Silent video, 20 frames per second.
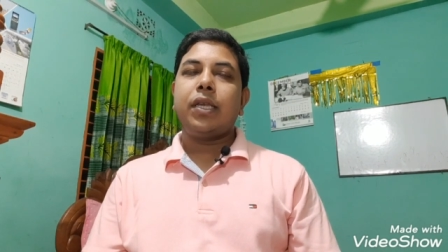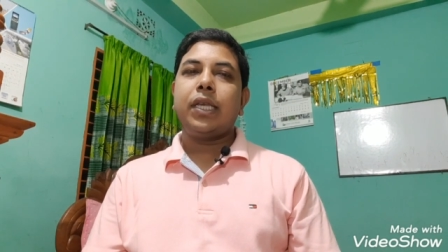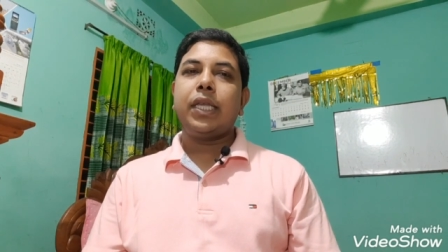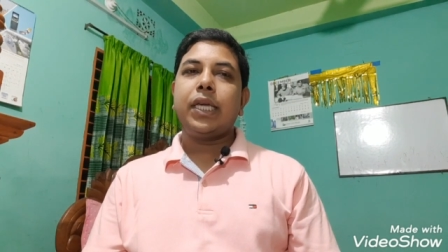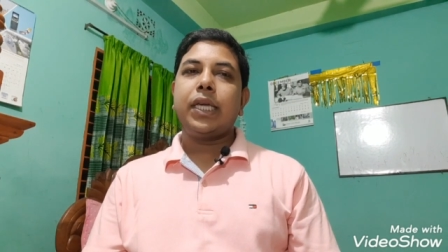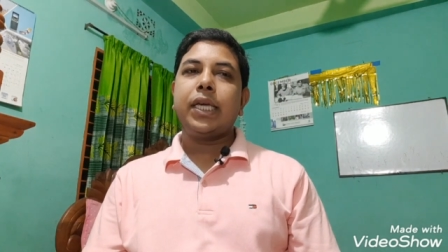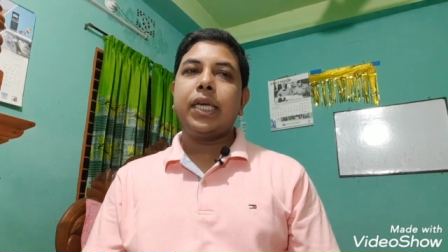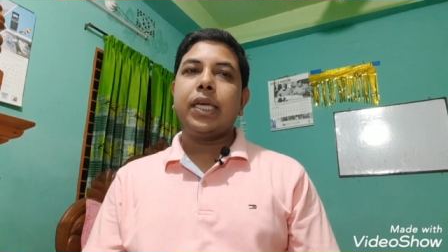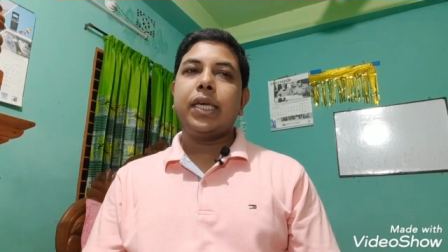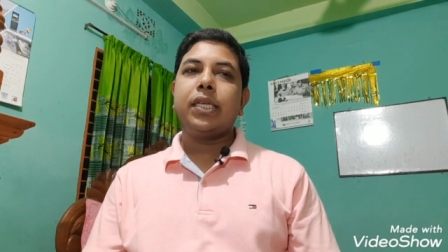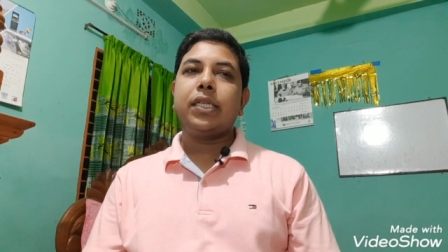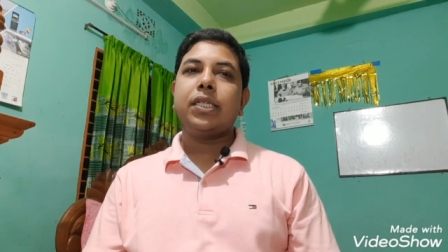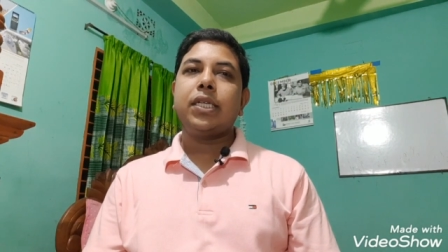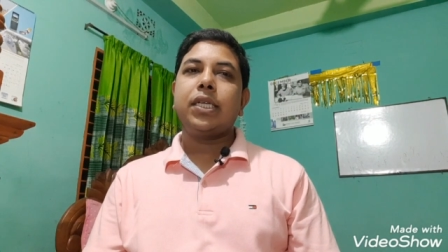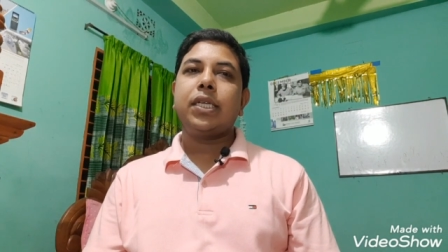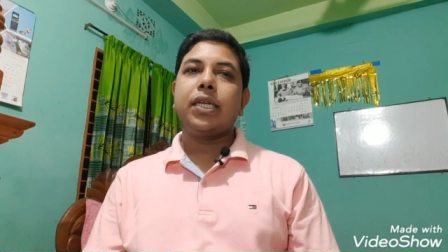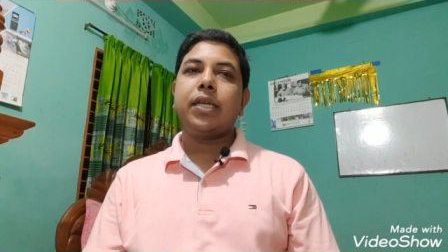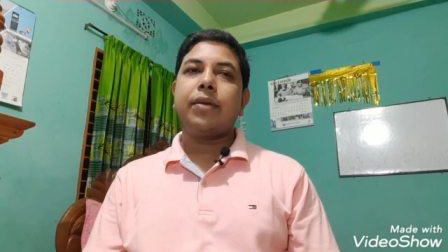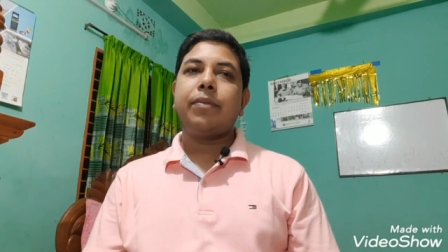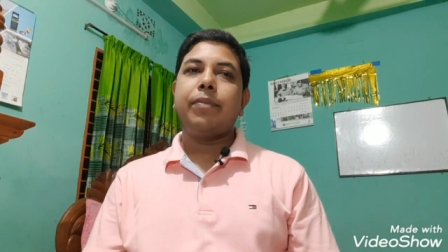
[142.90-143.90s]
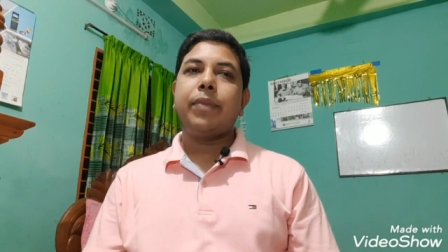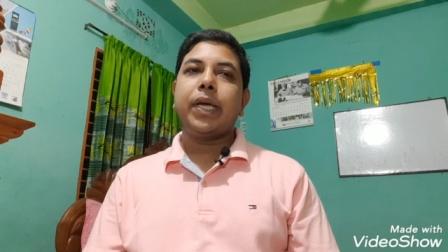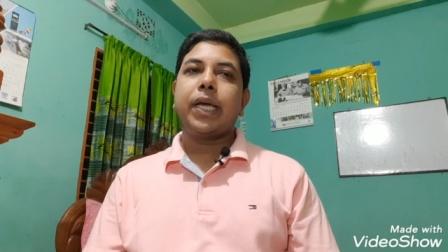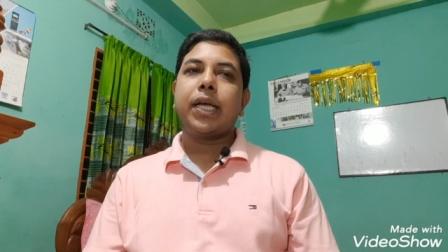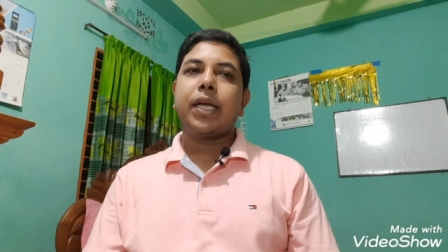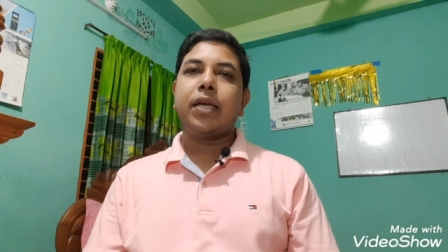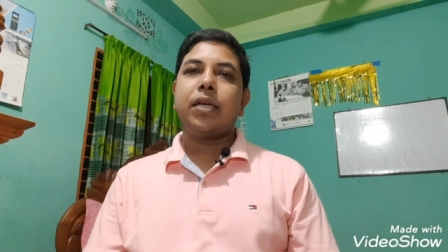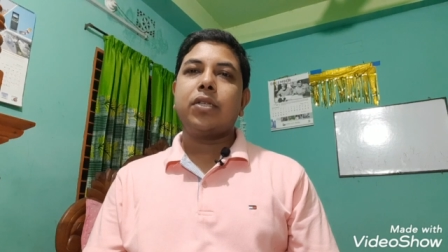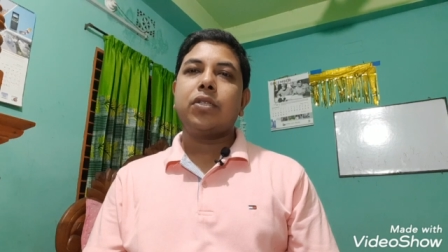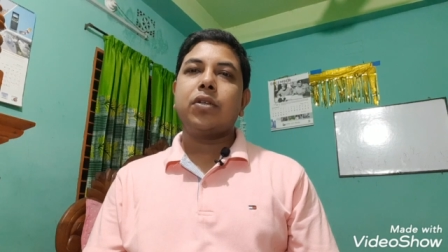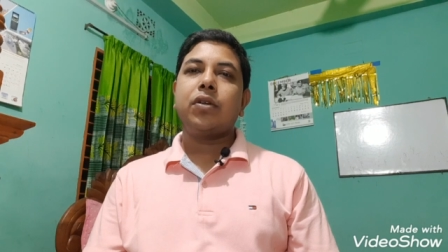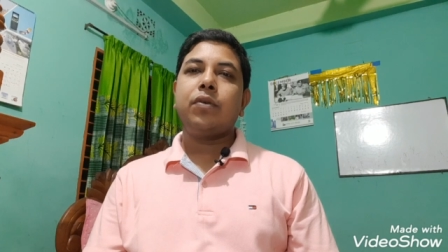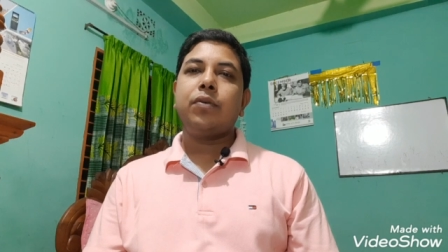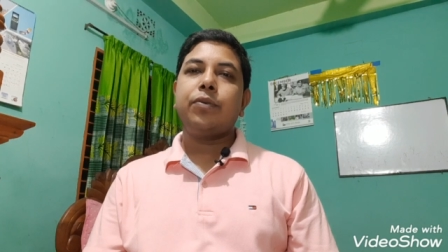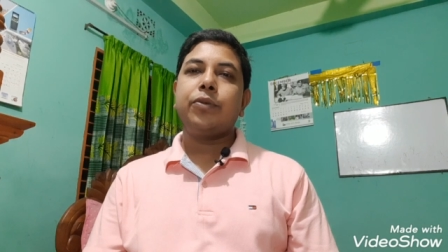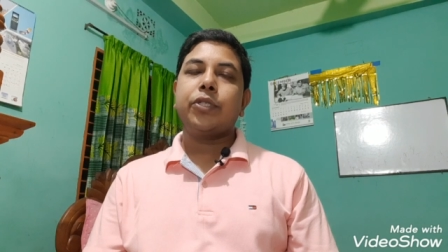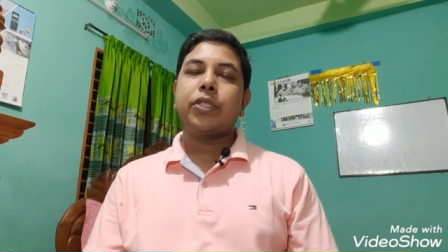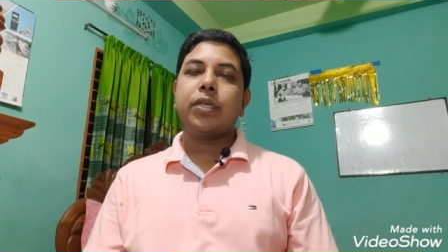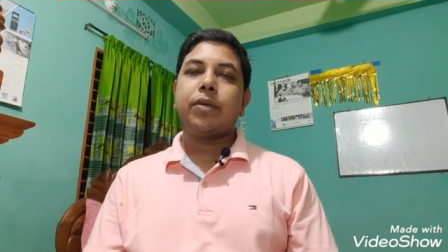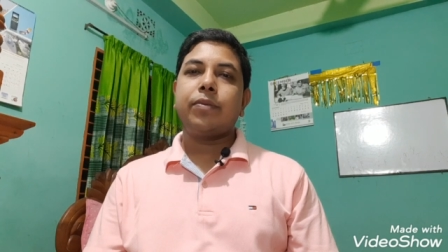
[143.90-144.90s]
লিখে সেটার ব্যাখ্যা সহ
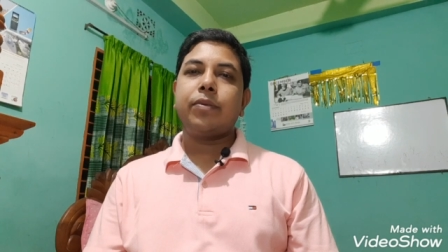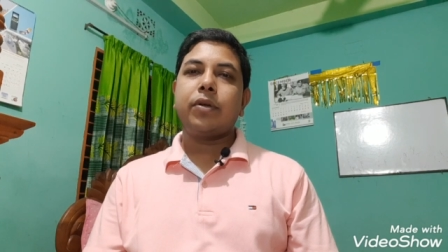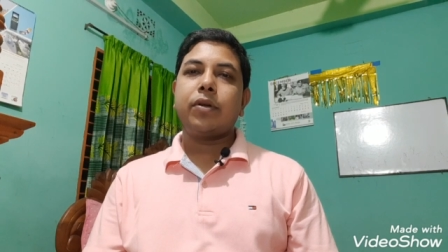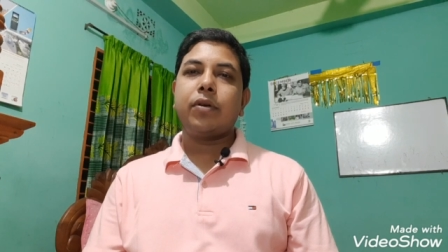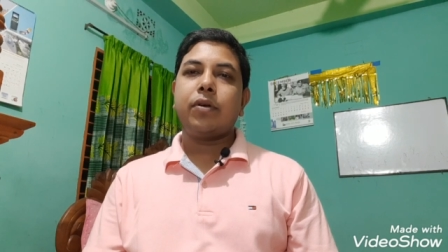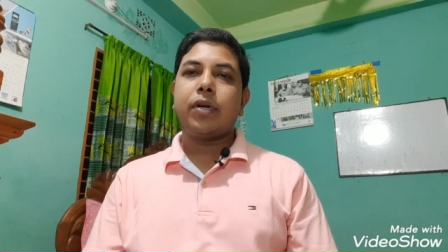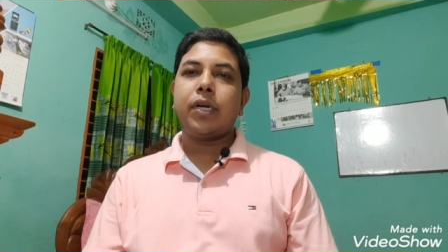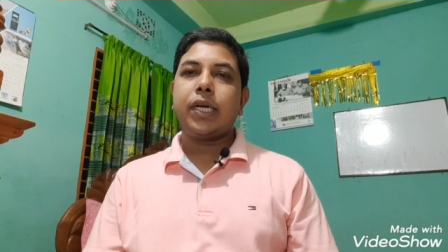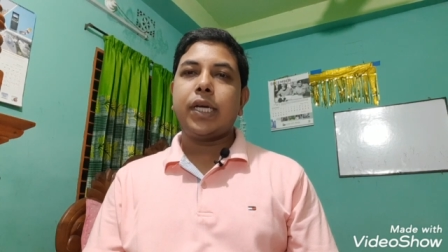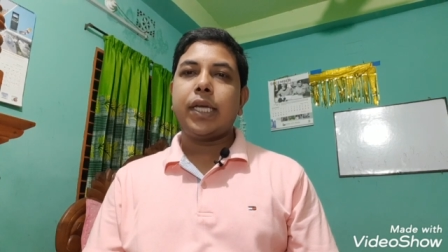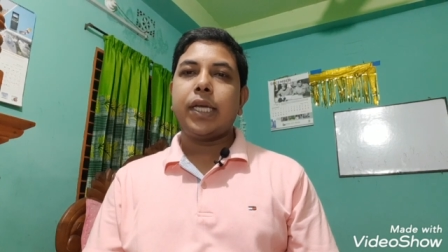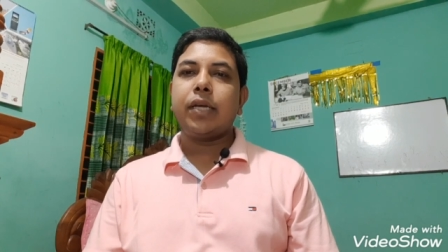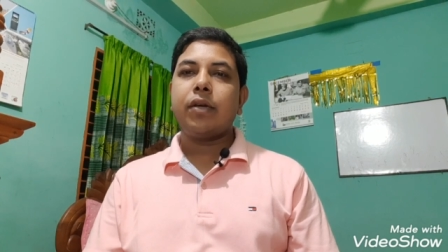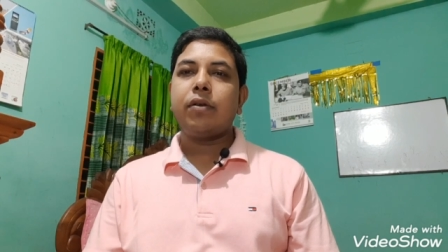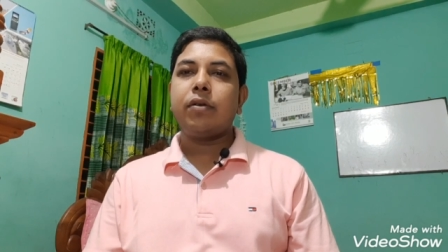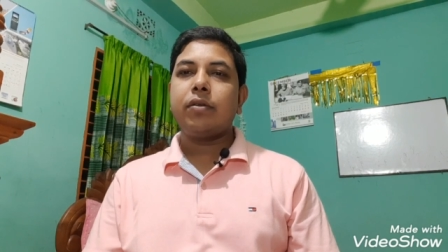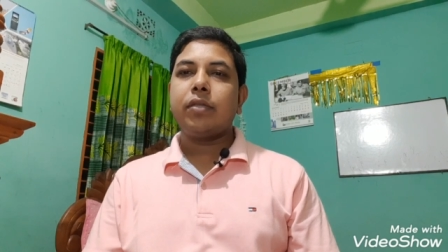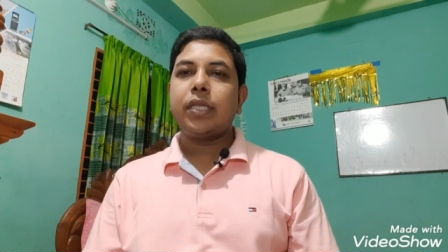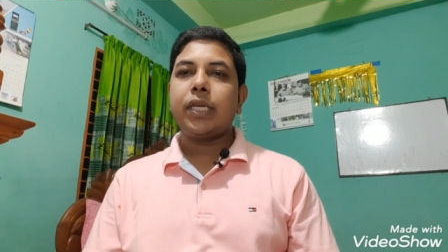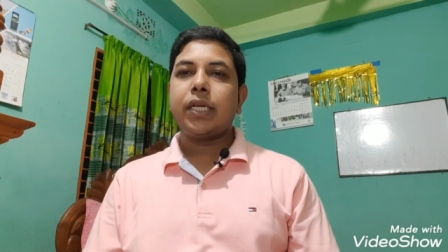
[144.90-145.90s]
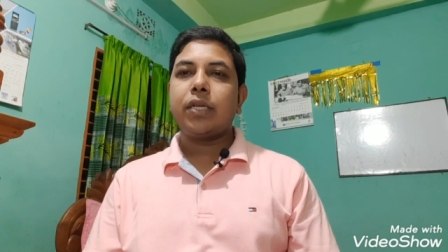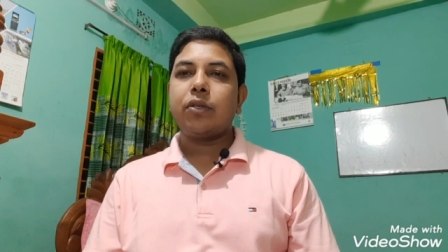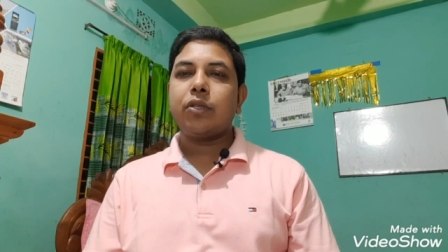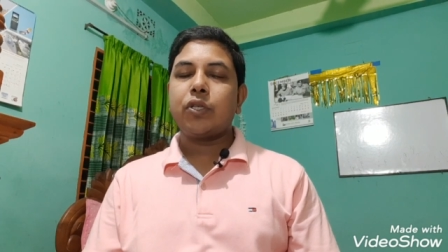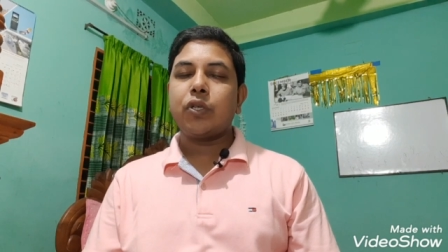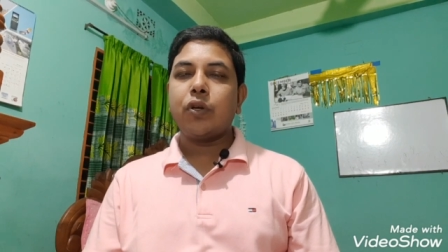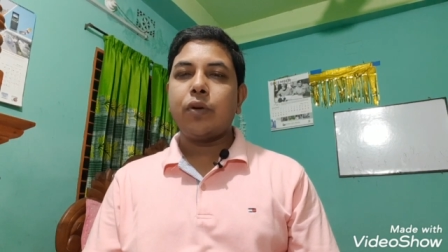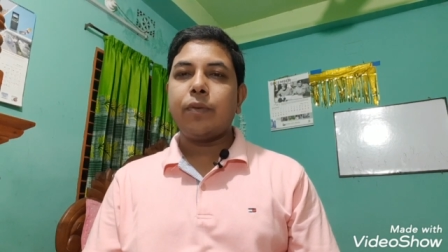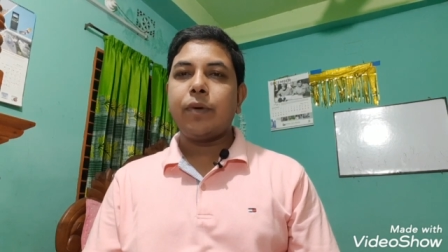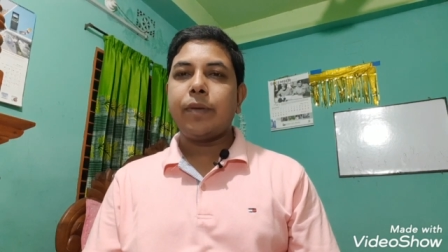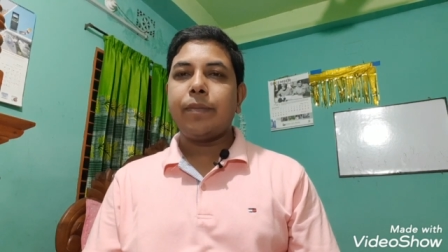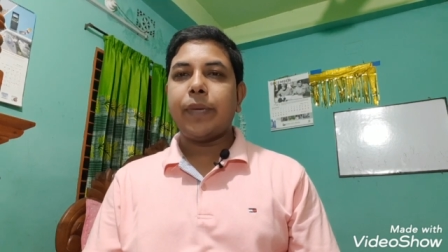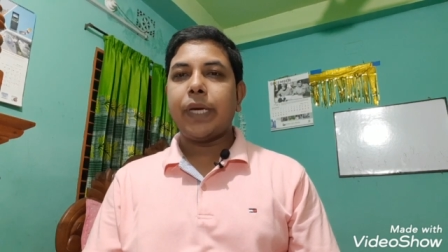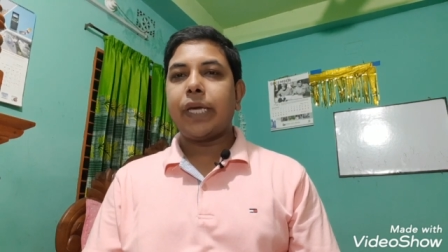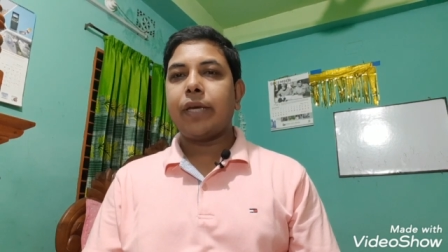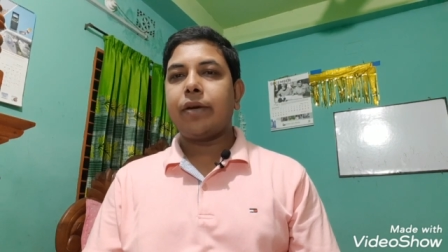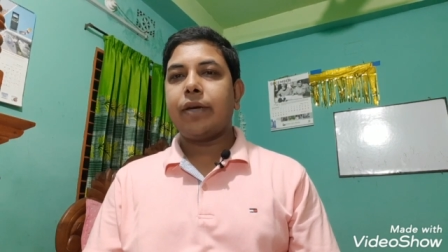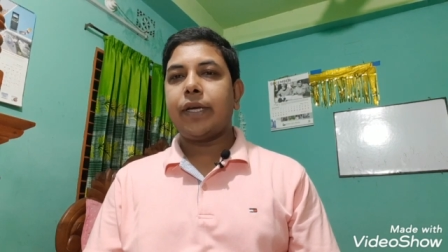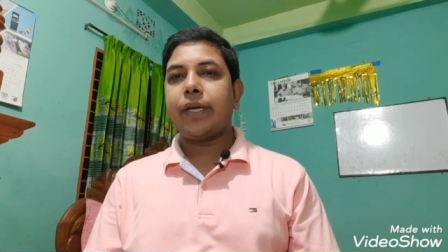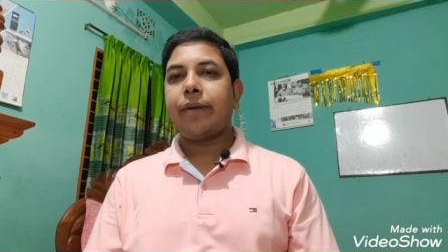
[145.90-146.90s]
উপস্থাপন করা এগুলোতে একটু সময়
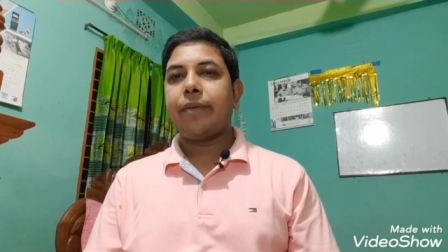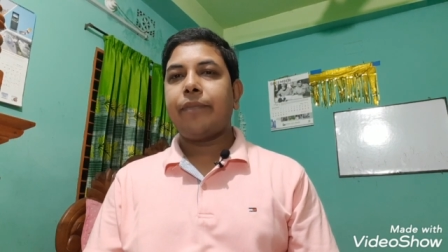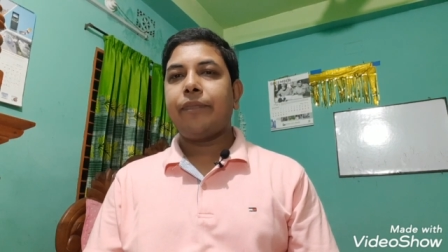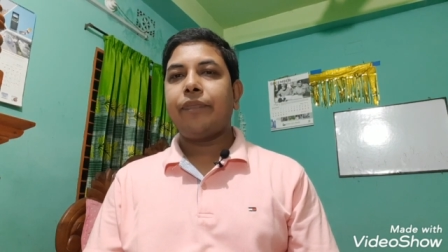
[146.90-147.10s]
ব্যয় হয়